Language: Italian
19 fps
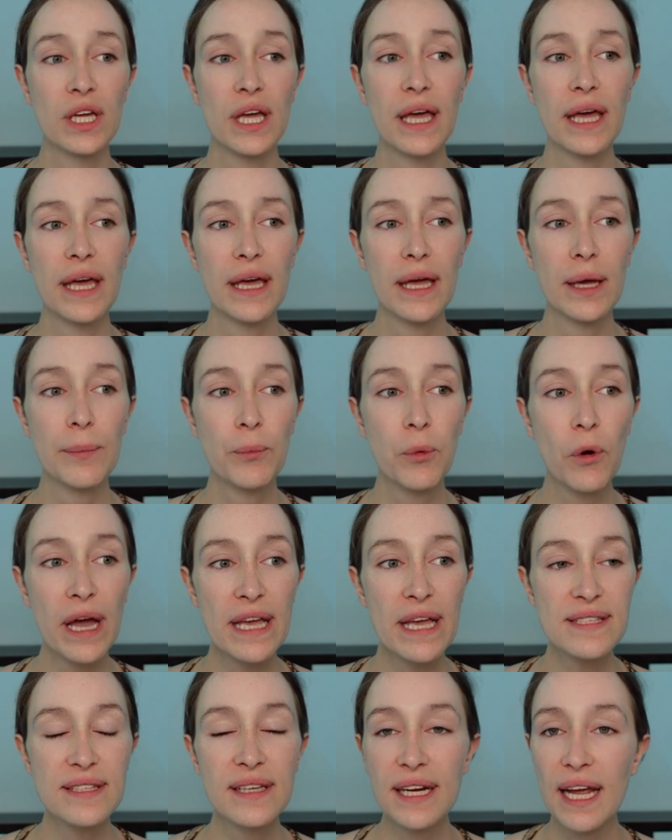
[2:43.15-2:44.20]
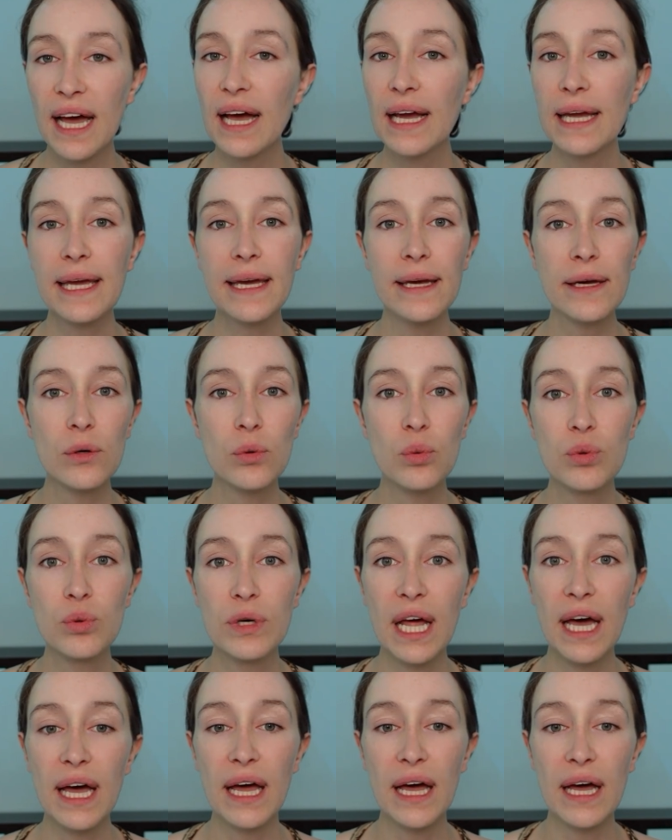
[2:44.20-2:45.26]
Eh, può essere anche
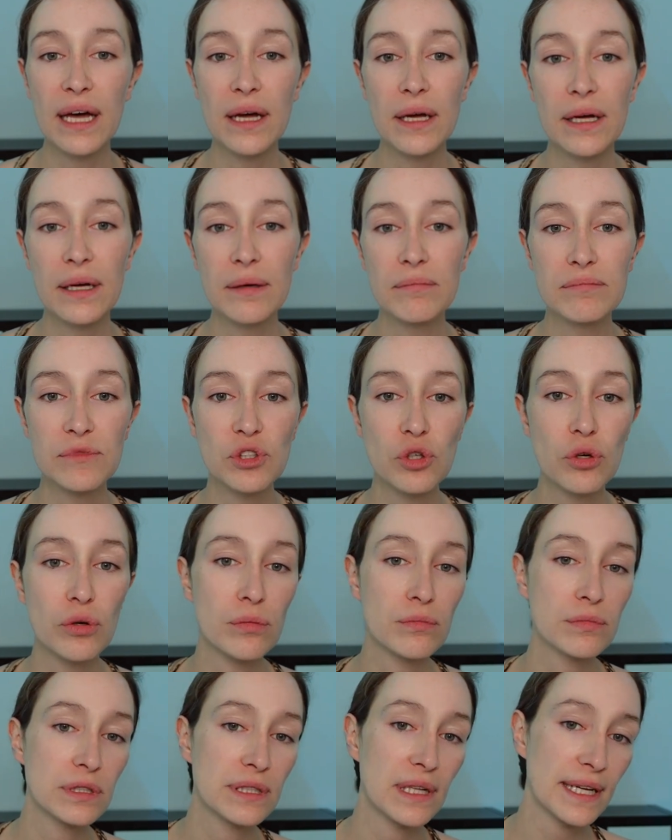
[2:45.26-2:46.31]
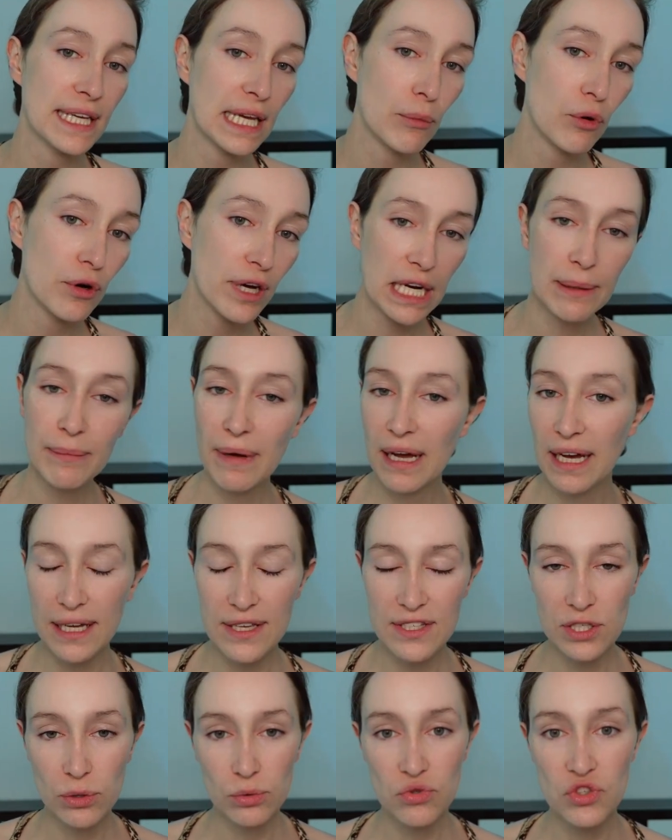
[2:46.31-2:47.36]
una, eh, io la chiamo crema anche
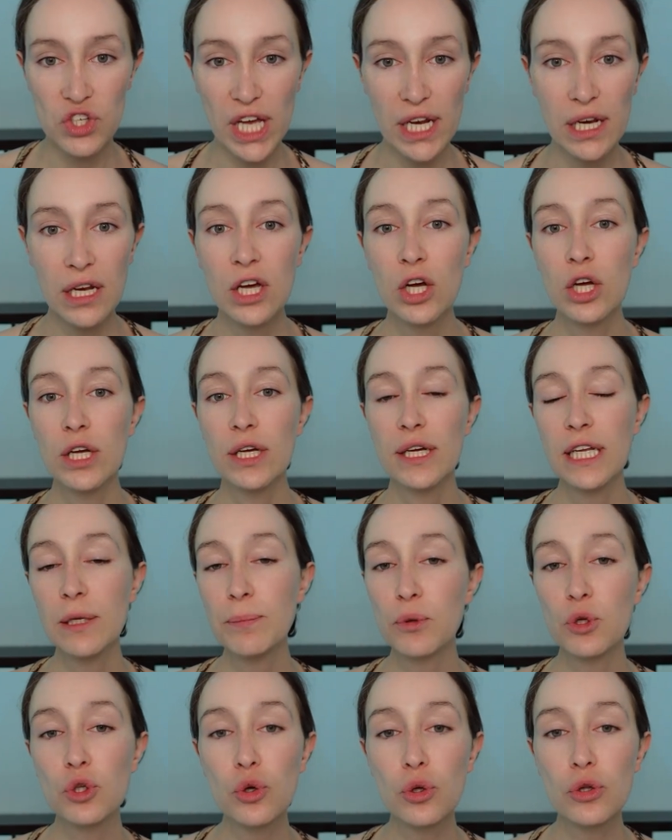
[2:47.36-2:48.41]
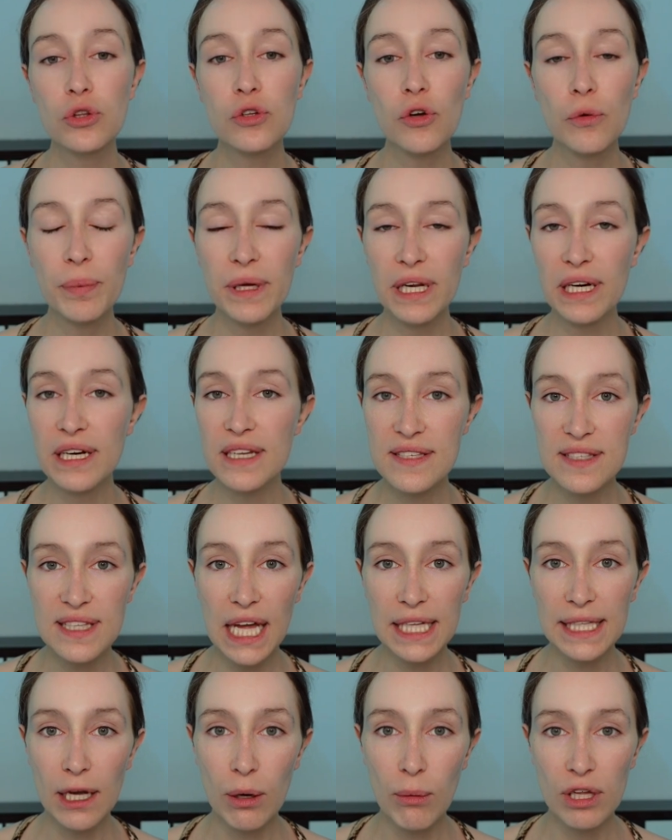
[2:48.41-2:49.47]
se è un gel, il prodotto per
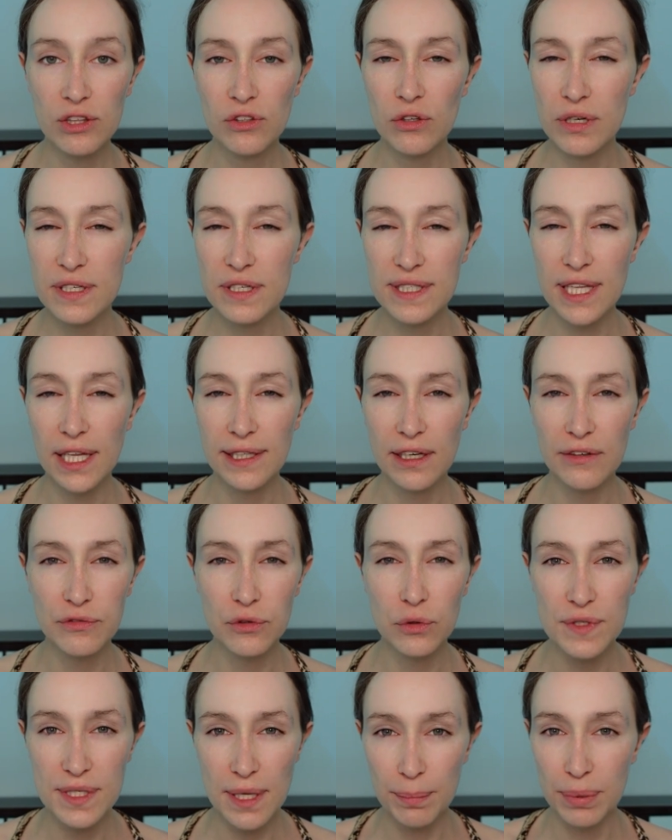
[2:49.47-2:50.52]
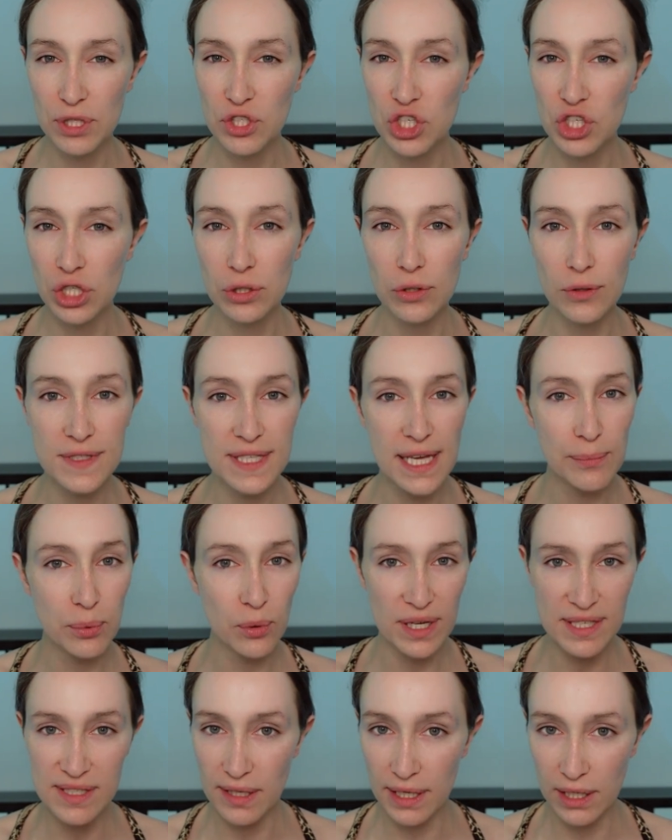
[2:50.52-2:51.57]
l'estate, quando l'estate è afosa, appiccicosa,
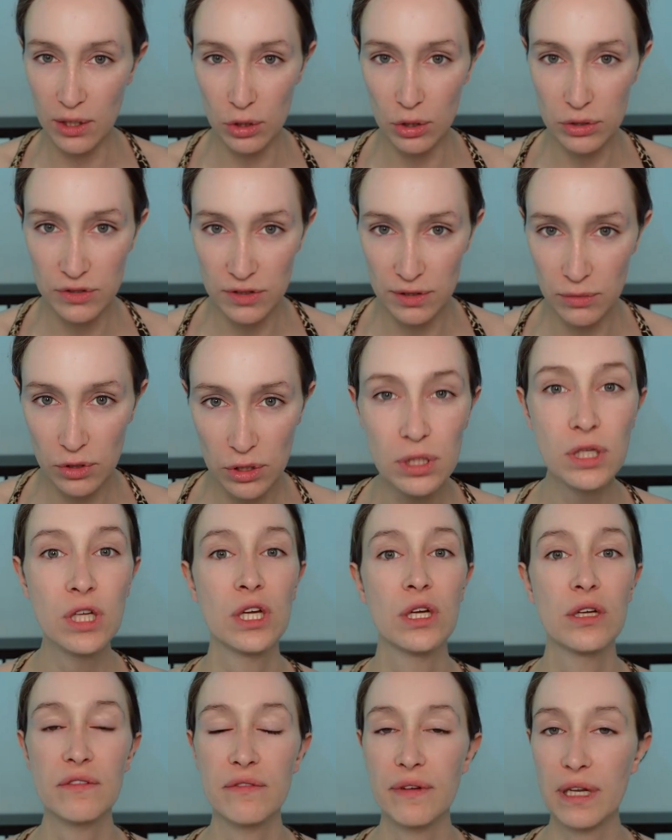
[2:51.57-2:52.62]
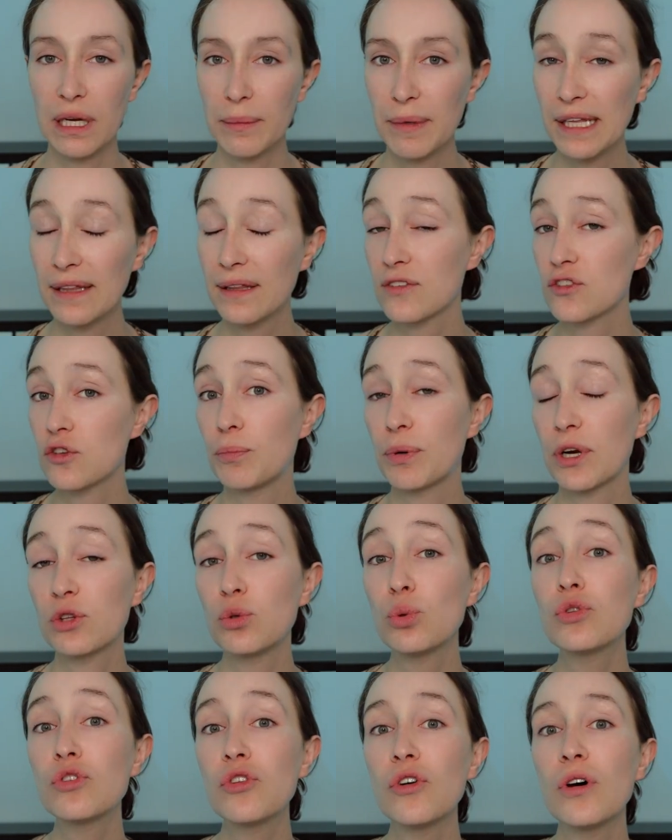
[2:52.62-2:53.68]
può essere ottimo, veramente
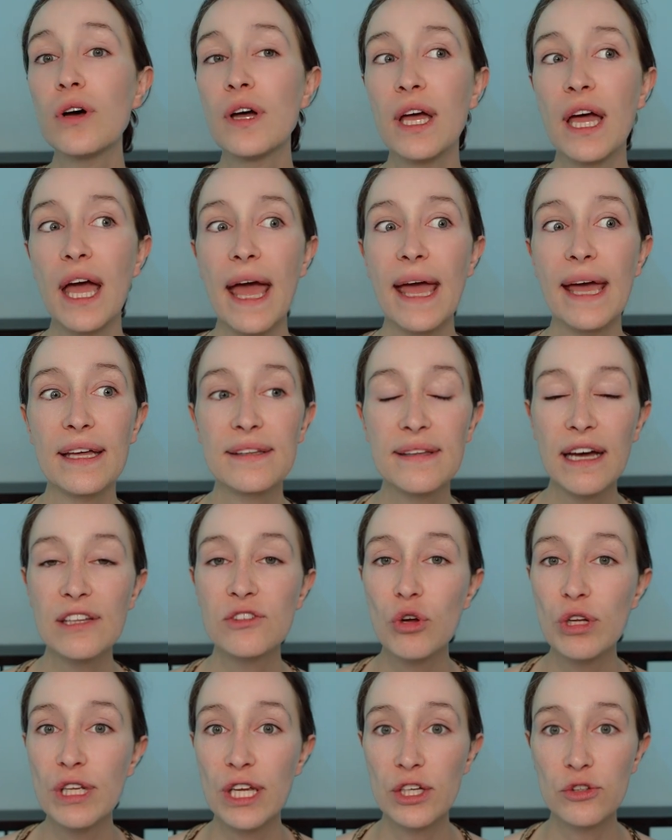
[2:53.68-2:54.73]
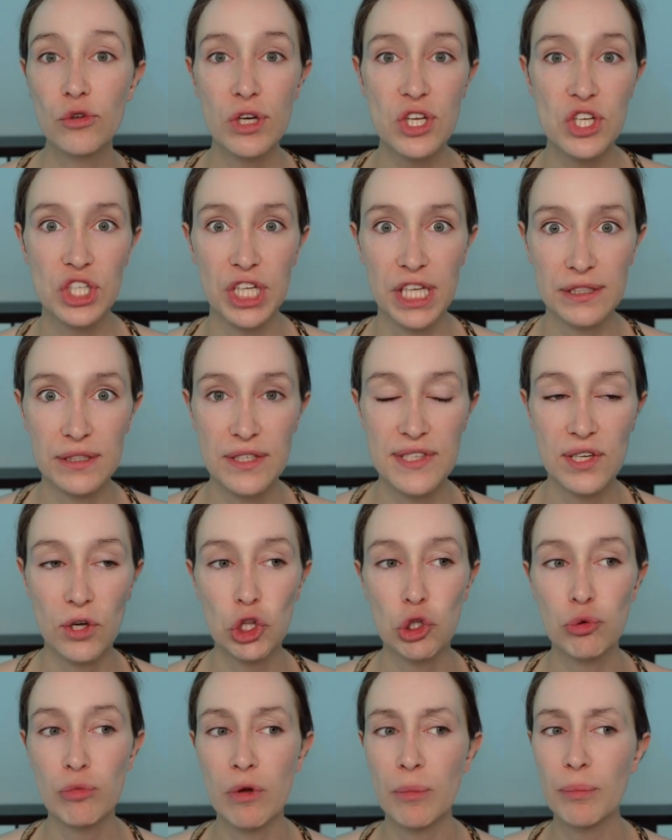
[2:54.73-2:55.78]
soprattutto è adatto agli adolescenti
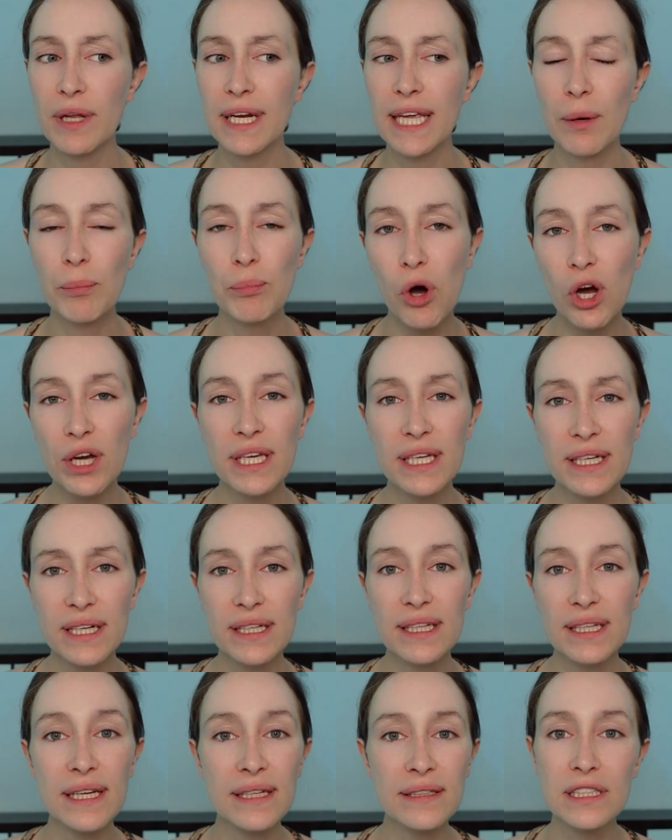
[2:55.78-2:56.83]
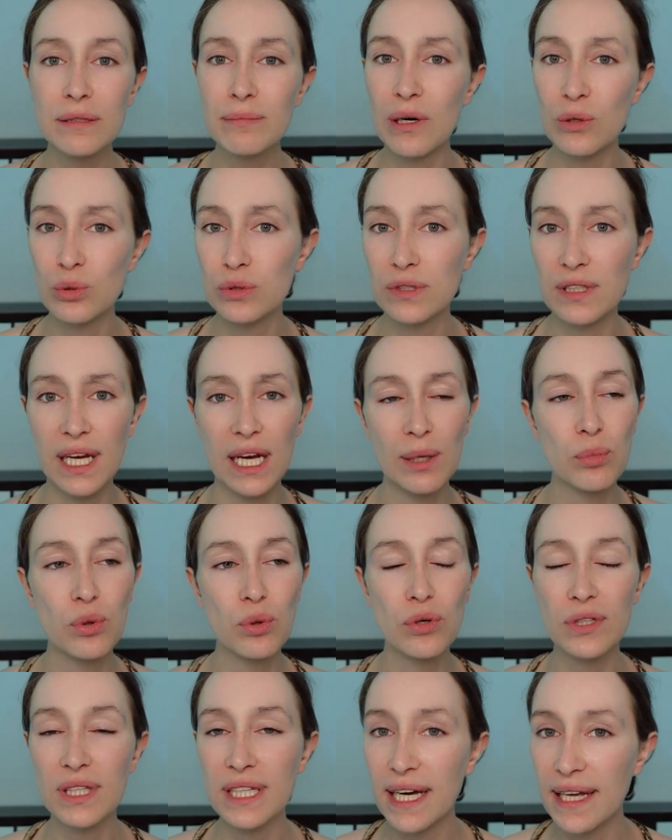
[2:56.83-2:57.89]
secondo me perché ha pochi ingredienti ma utili, il
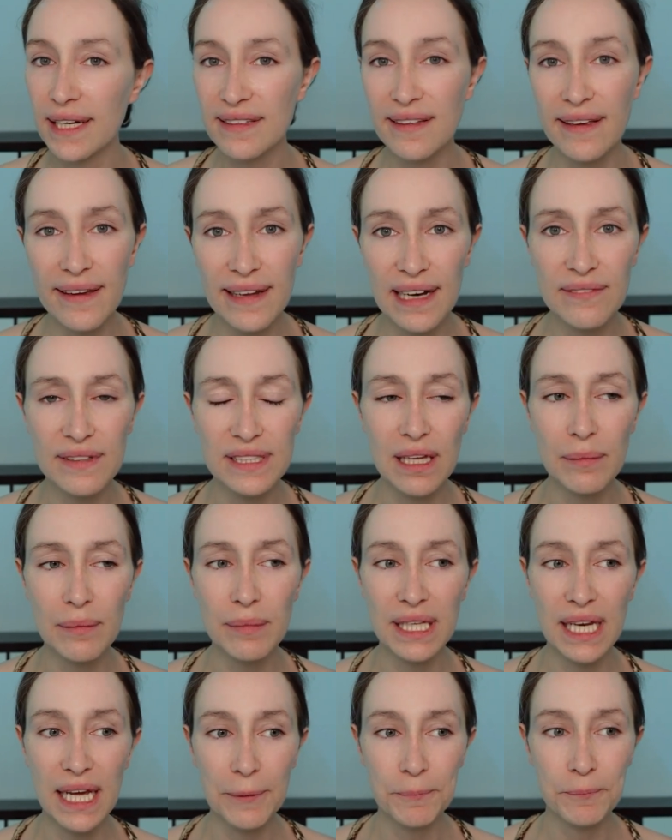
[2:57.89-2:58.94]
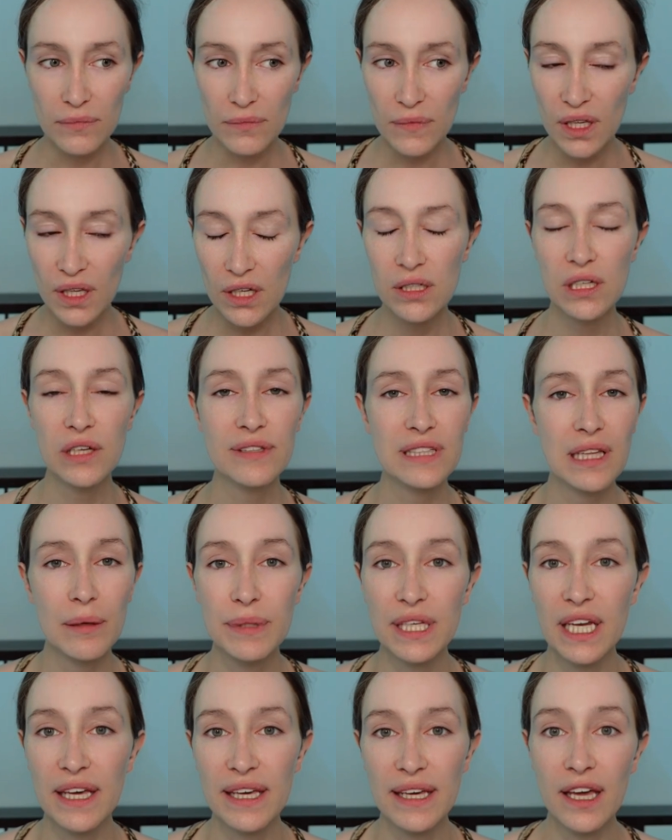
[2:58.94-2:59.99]
burro di karité, la vitamina la
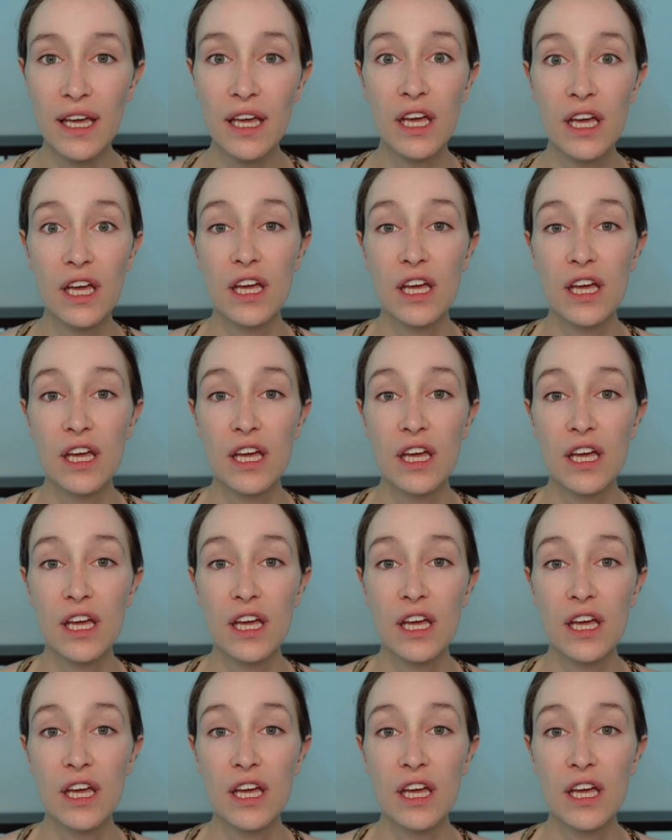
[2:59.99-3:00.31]
vitamina E,